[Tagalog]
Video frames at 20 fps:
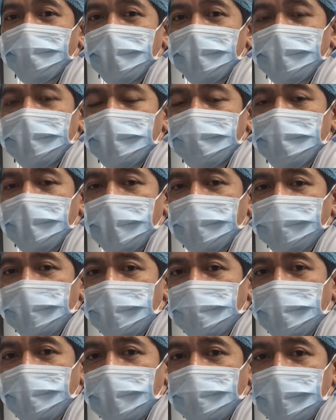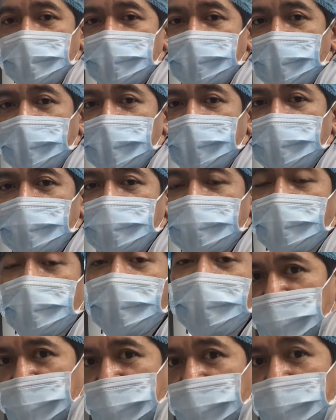magtrabaho sa ibang bansa
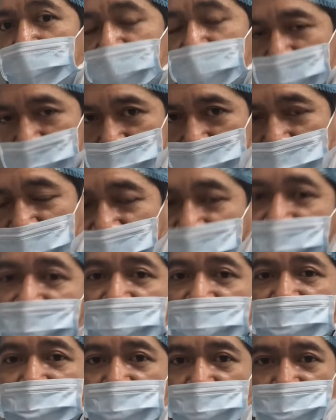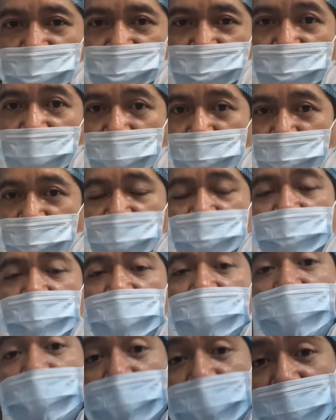o isang mahirap pa rin sa ating mga OFW ang
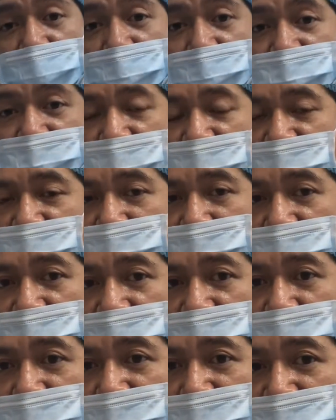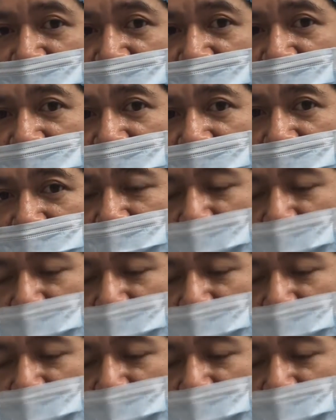malayo sa ating mga uh,